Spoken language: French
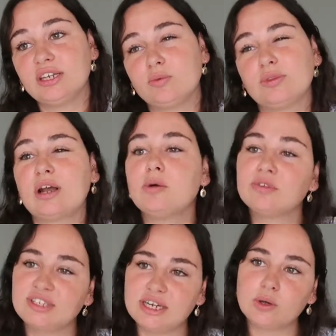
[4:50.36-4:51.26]
on a
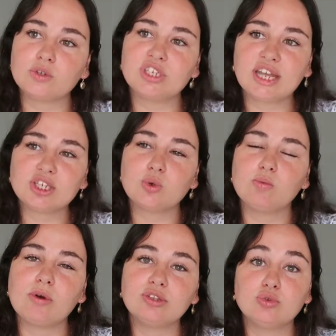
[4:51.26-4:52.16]
commencé les recherches au
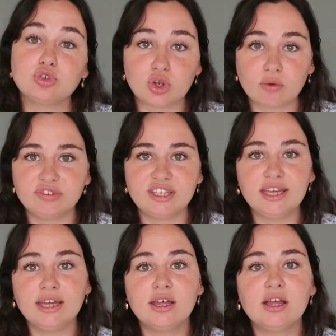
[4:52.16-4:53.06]
mois de
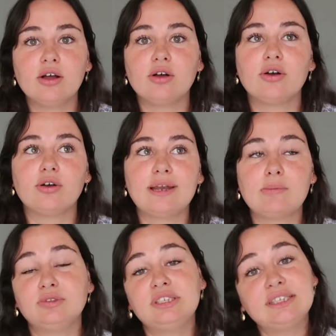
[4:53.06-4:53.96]
janvier, euh, la
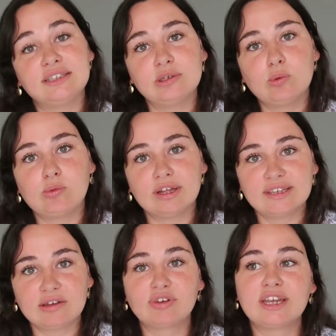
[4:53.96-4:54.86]
petite est née au mois
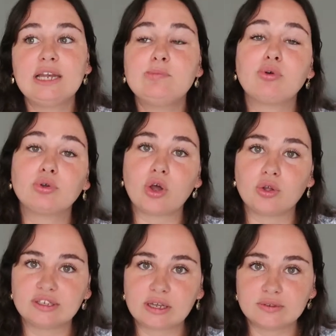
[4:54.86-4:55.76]
d'avril pour une
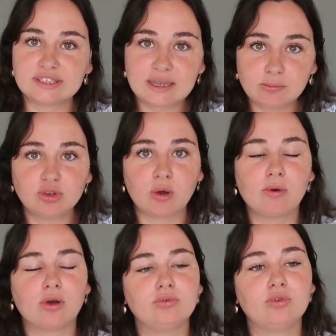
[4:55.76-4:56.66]
rentrée en
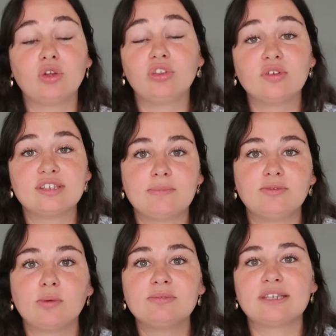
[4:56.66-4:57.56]
septembre. Une rentrée en
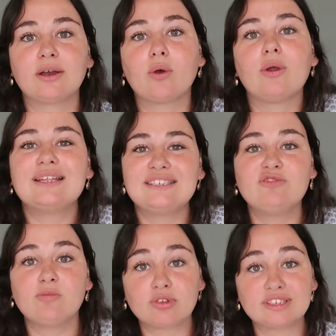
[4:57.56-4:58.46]
septembre c'est
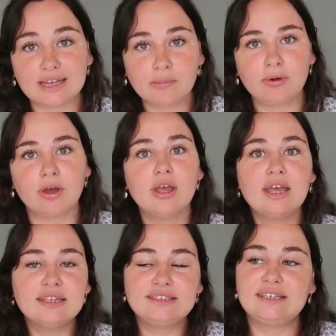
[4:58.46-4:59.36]
relativement simple,
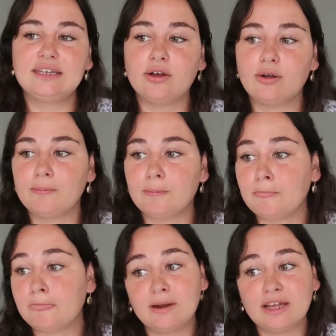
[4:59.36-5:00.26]
c'est
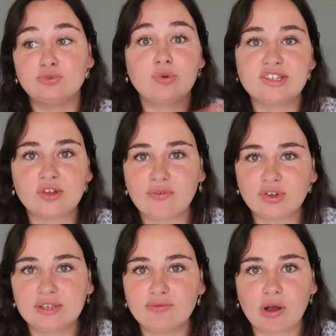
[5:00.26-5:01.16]
voilà tous les
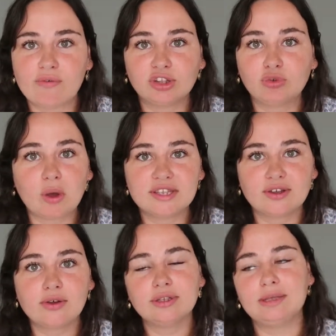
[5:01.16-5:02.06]
enfants qui vont avoir 3
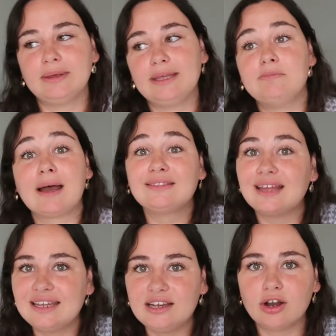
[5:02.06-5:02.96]
ans, eh ils partent
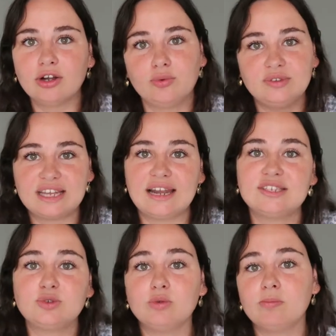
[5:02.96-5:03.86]
à l'école donc ça
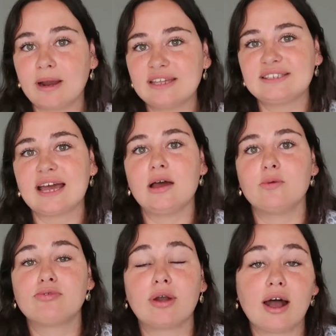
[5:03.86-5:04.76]
laisse une place
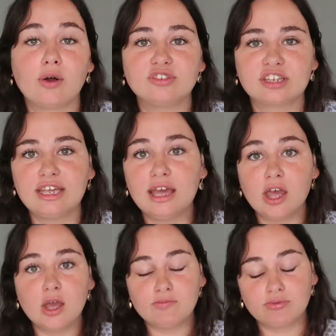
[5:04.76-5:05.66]
pour la rentrée
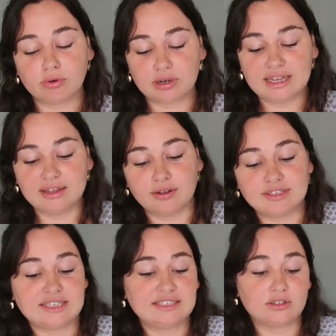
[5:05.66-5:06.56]
pour les euh,
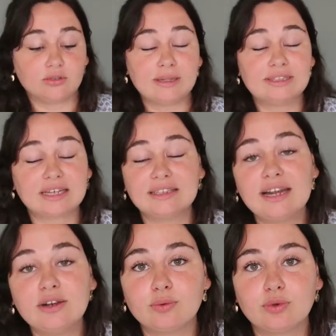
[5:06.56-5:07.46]
assistantes
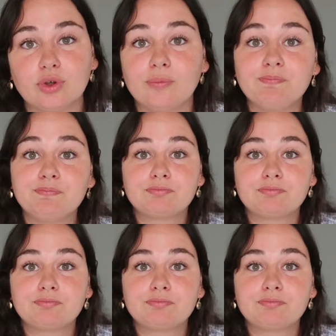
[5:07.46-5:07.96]
maternelles donc euh,